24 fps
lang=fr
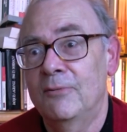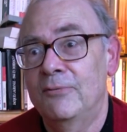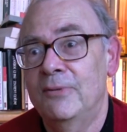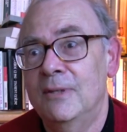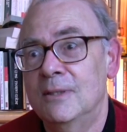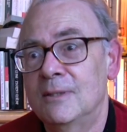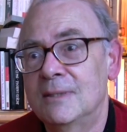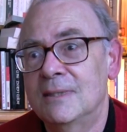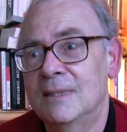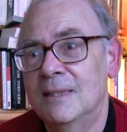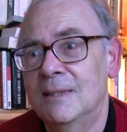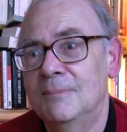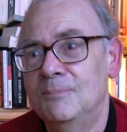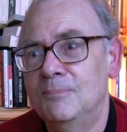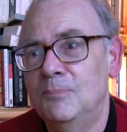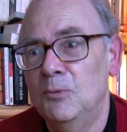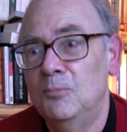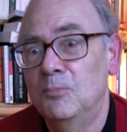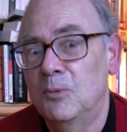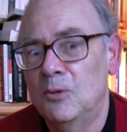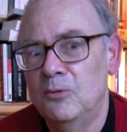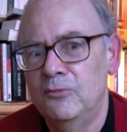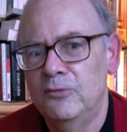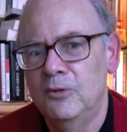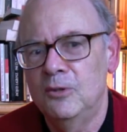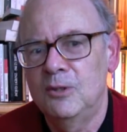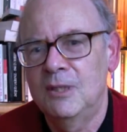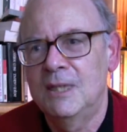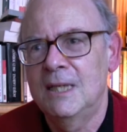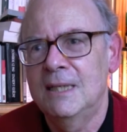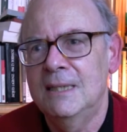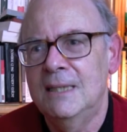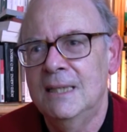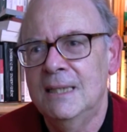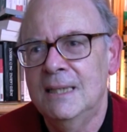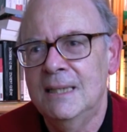Enfin, ça peut
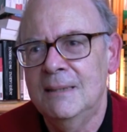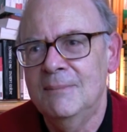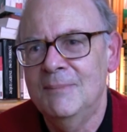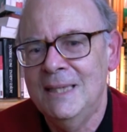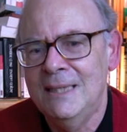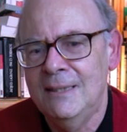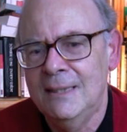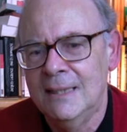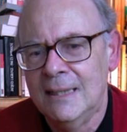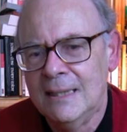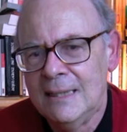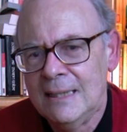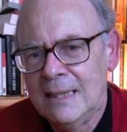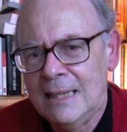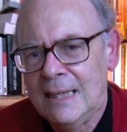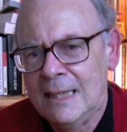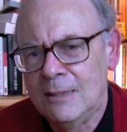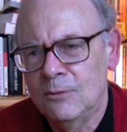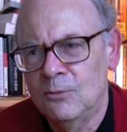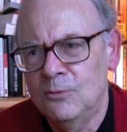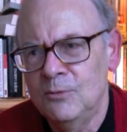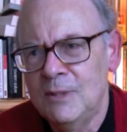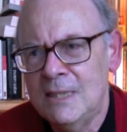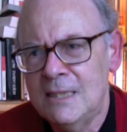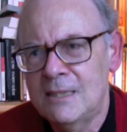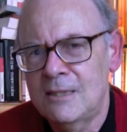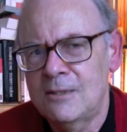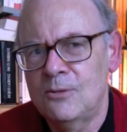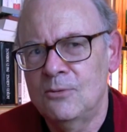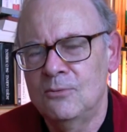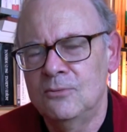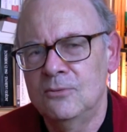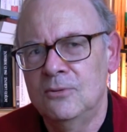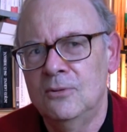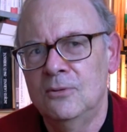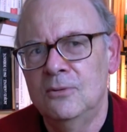provoquer des. Mais à
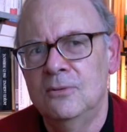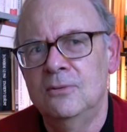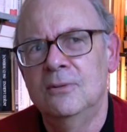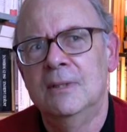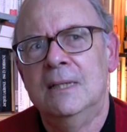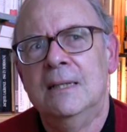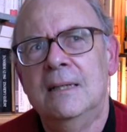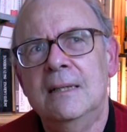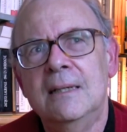condition de.